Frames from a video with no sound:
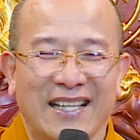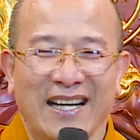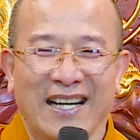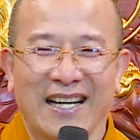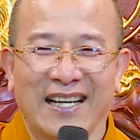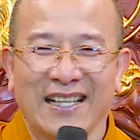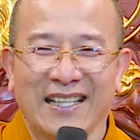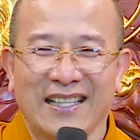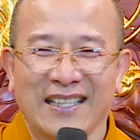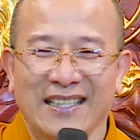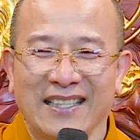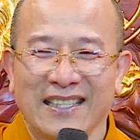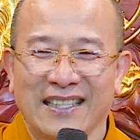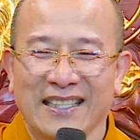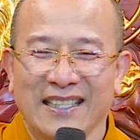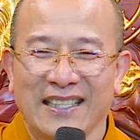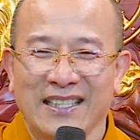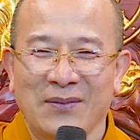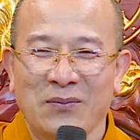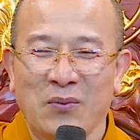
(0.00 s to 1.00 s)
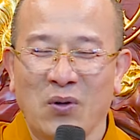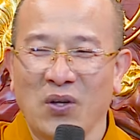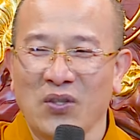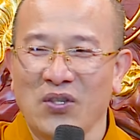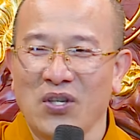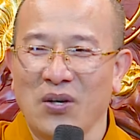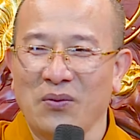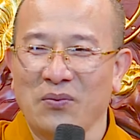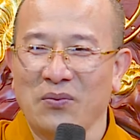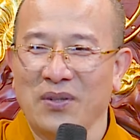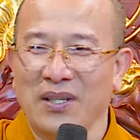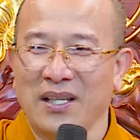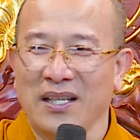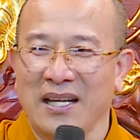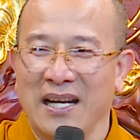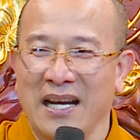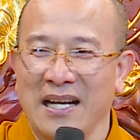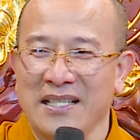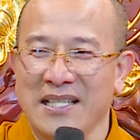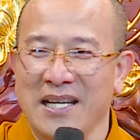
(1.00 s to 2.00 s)
đấy. mua cho ông
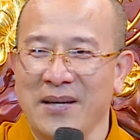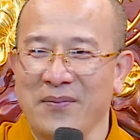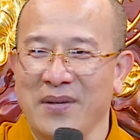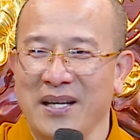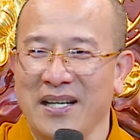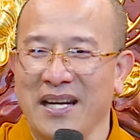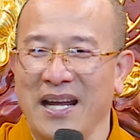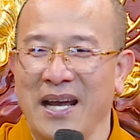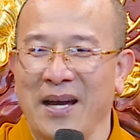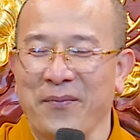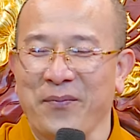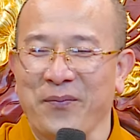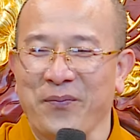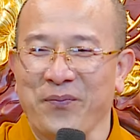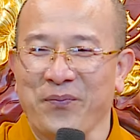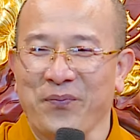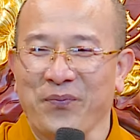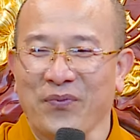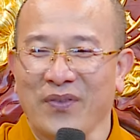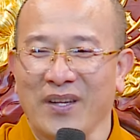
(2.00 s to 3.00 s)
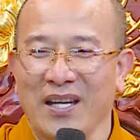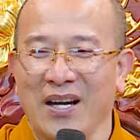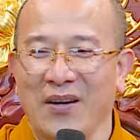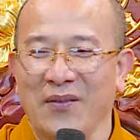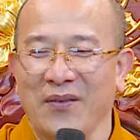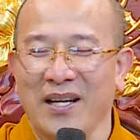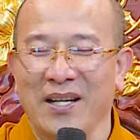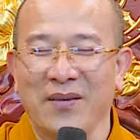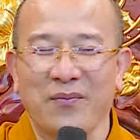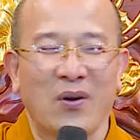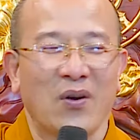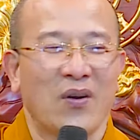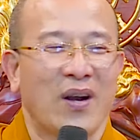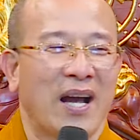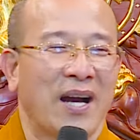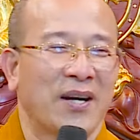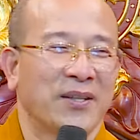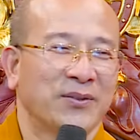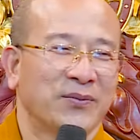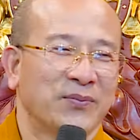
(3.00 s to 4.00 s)
cá chép thật đẹp để ông lên báo
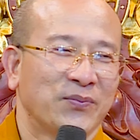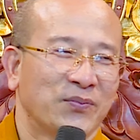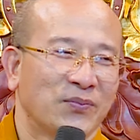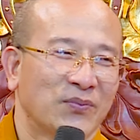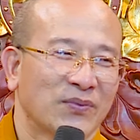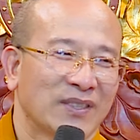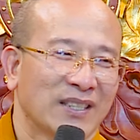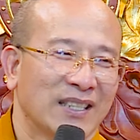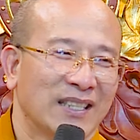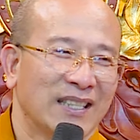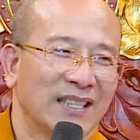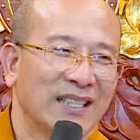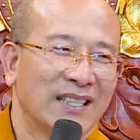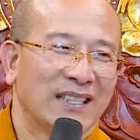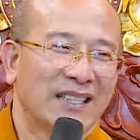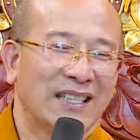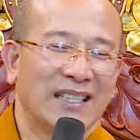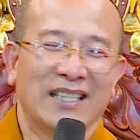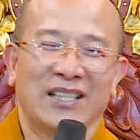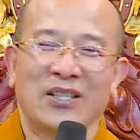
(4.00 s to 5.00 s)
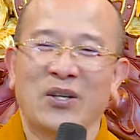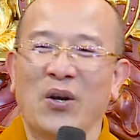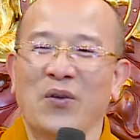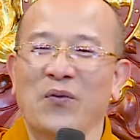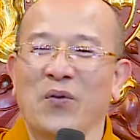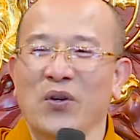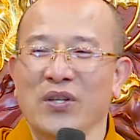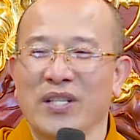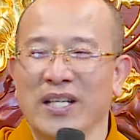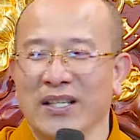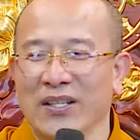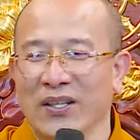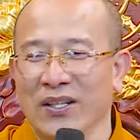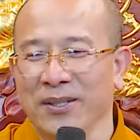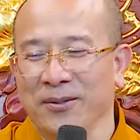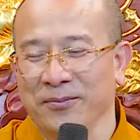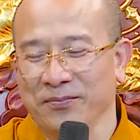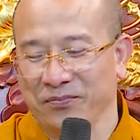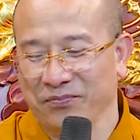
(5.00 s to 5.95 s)
cáo thế thì nói vui thế thôi